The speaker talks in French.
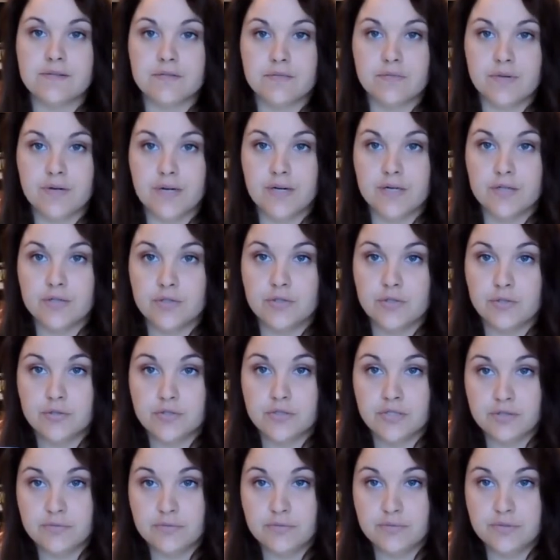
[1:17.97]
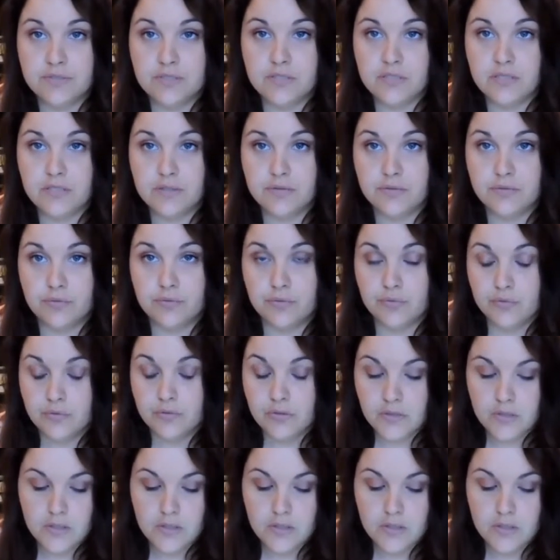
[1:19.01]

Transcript: Voilà, j'associe les deux.